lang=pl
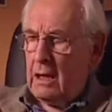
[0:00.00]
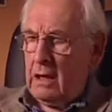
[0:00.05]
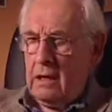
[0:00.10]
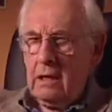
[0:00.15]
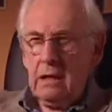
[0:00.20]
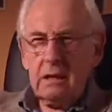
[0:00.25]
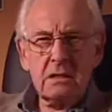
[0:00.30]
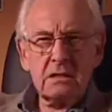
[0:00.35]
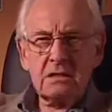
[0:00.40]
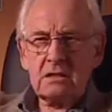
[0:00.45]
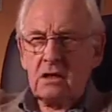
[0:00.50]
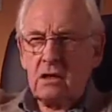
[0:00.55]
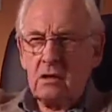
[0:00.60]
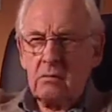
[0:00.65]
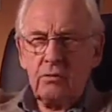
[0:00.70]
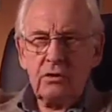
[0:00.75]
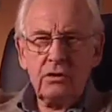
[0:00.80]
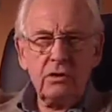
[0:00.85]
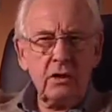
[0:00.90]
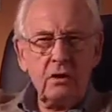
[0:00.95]
I jeden z tych
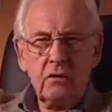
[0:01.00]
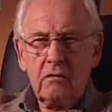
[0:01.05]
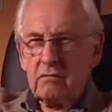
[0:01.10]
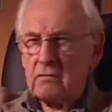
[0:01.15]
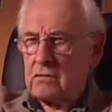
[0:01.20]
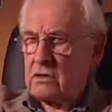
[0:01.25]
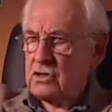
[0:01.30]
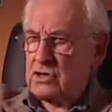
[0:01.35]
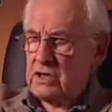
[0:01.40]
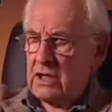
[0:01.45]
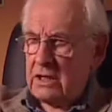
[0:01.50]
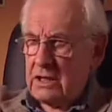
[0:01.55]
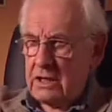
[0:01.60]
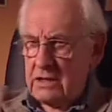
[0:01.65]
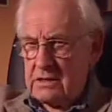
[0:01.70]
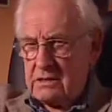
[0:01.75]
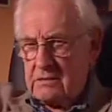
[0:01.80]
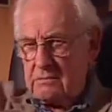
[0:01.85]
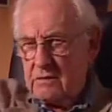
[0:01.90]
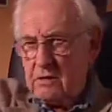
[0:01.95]
robotników, który szedł
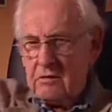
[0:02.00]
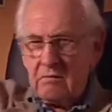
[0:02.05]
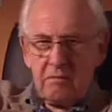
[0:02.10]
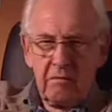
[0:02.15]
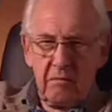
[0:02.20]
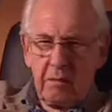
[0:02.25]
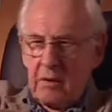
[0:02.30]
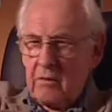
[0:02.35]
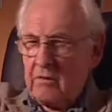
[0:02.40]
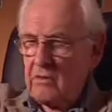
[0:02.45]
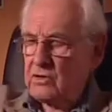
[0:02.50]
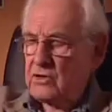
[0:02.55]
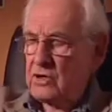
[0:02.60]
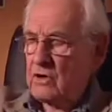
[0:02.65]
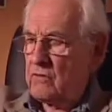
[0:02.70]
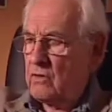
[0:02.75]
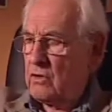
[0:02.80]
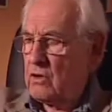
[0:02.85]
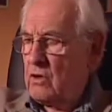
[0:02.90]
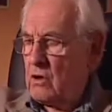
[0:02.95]
razem no, no, miał
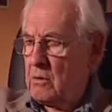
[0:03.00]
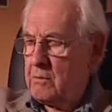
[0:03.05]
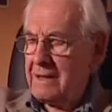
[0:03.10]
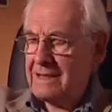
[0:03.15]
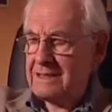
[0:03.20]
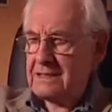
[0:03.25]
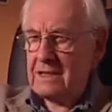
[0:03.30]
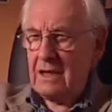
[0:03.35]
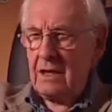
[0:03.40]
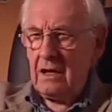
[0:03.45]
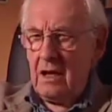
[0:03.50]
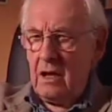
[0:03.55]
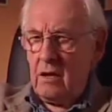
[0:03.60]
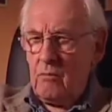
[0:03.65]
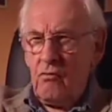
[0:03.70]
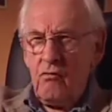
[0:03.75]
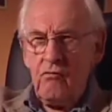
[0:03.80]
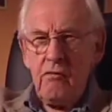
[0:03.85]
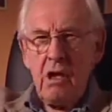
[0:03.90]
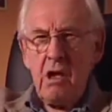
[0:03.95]
czerwonej opasce,
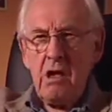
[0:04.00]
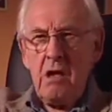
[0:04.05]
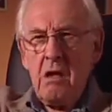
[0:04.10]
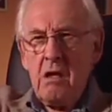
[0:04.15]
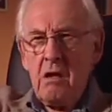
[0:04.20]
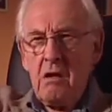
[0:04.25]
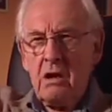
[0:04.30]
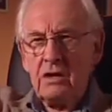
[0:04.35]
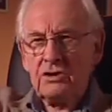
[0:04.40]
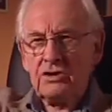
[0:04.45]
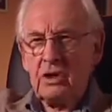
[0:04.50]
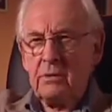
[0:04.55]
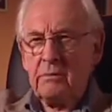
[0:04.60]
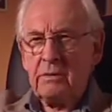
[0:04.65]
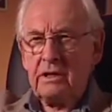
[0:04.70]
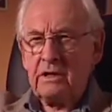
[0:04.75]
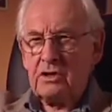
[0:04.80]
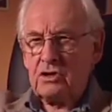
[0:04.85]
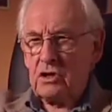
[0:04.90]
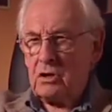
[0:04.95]
mówi, dlaczego
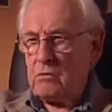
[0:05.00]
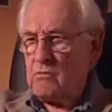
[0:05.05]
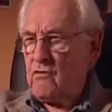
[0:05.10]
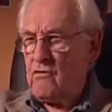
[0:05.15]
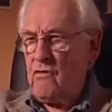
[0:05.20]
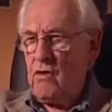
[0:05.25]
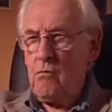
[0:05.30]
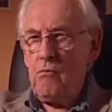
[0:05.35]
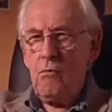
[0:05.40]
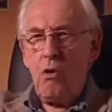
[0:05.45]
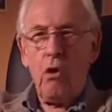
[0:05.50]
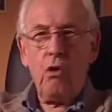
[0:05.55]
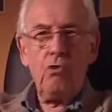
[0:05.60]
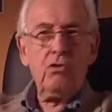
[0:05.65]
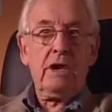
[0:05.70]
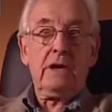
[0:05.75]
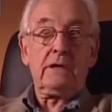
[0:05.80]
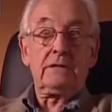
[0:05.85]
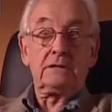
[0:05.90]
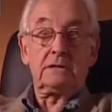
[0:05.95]
pan nie zrobi film o
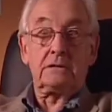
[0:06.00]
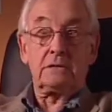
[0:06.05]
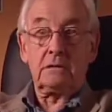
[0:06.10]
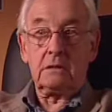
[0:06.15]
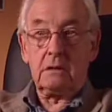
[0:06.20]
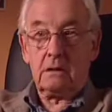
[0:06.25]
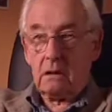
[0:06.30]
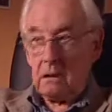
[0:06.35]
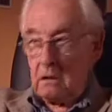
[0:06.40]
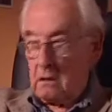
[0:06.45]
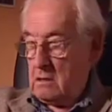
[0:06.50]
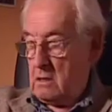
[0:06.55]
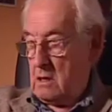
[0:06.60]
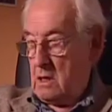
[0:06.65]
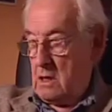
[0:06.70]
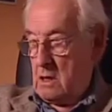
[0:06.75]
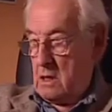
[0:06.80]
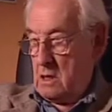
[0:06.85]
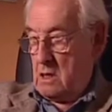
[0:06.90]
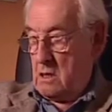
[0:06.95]
nas?
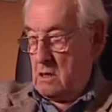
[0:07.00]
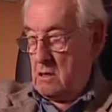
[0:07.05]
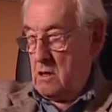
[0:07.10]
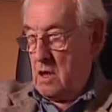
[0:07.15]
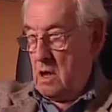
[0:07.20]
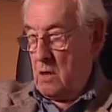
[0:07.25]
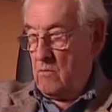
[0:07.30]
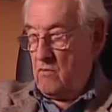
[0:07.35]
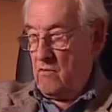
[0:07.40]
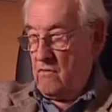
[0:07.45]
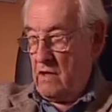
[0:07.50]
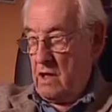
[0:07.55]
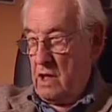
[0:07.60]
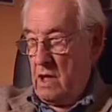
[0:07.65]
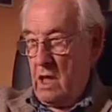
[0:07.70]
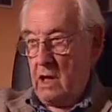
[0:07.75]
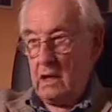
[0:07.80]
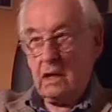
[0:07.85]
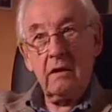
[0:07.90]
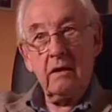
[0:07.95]
No ja mówię, a
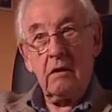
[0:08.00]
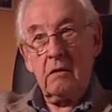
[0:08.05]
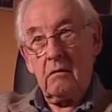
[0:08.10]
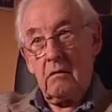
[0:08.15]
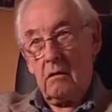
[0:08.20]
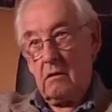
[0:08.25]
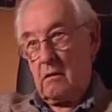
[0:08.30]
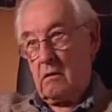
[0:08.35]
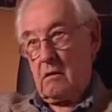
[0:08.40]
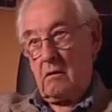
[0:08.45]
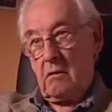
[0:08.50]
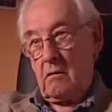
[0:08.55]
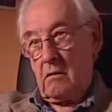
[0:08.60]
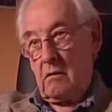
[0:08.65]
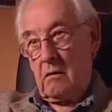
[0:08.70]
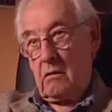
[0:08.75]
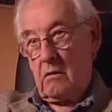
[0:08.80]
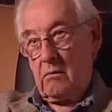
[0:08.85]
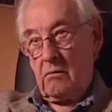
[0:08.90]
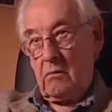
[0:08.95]
jaki y,
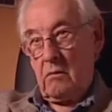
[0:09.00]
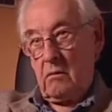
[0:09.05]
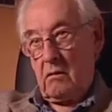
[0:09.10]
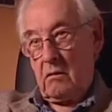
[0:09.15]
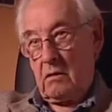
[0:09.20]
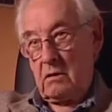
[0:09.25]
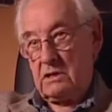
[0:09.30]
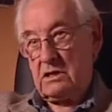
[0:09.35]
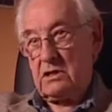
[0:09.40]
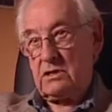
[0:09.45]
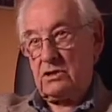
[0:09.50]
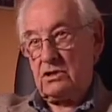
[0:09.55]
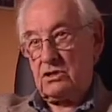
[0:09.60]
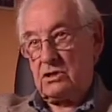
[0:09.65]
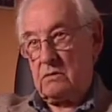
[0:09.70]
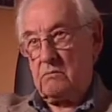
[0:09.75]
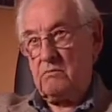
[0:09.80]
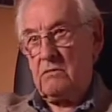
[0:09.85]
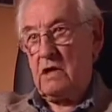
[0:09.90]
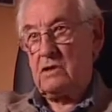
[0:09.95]
y, y, chcecie,
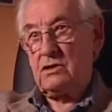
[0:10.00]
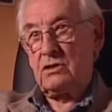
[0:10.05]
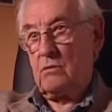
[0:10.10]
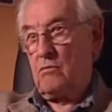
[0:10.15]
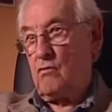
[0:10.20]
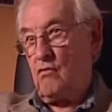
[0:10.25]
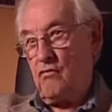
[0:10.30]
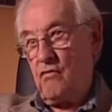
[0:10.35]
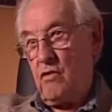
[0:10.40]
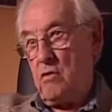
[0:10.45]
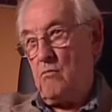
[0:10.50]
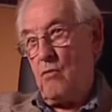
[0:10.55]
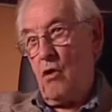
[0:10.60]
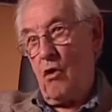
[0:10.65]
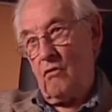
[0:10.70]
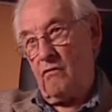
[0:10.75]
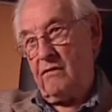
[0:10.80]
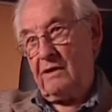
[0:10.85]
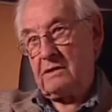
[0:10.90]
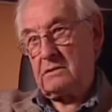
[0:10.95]
żebym ja zrobił film
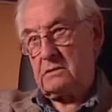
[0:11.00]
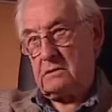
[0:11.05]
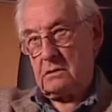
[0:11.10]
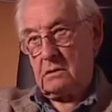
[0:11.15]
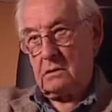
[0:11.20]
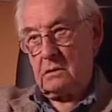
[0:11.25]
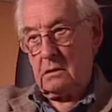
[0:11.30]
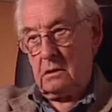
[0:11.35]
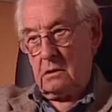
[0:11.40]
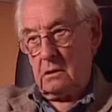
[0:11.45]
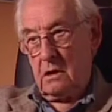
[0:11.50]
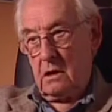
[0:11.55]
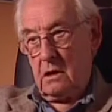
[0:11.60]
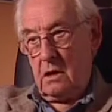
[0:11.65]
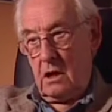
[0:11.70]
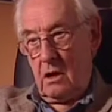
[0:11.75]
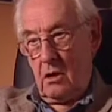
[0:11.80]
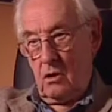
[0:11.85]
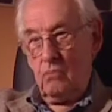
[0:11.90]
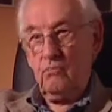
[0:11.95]
o was?
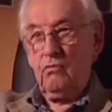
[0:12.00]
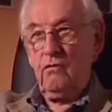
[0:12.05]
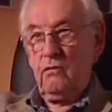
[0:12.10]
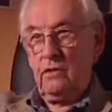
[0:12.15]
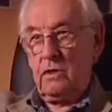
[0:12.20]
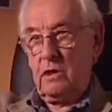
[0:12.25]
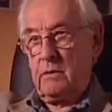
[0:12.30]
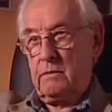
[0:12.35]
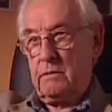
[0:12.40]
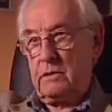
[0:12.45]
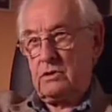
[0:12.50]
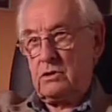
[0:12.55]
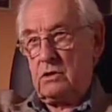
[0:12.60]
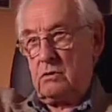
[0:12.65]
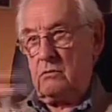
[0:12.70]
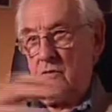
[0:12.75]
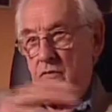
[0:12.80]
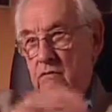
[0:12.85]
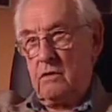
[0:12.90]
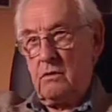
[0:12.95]
A on mówi, niech pan
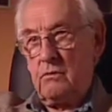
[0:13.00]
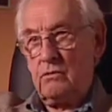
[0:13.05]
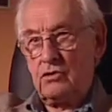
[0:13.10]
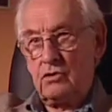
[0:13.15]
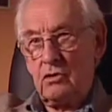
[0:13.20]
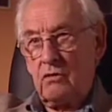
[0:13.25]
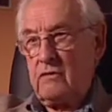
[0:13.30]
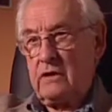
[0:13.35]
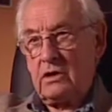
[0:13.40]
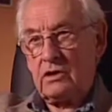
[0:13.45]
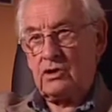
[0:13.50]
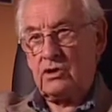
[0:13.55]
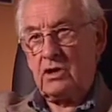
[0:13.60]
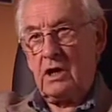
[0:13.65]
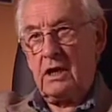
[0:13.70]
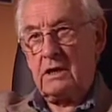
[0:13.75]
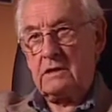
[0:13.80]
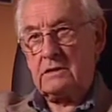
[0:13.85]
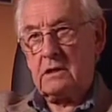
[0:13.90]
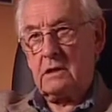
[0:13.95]
zrobi film Człowiek z
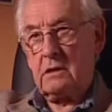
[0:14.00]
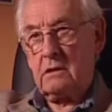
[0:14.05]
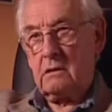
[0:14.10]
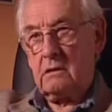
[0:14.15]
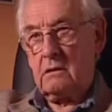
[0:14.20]
żelaza.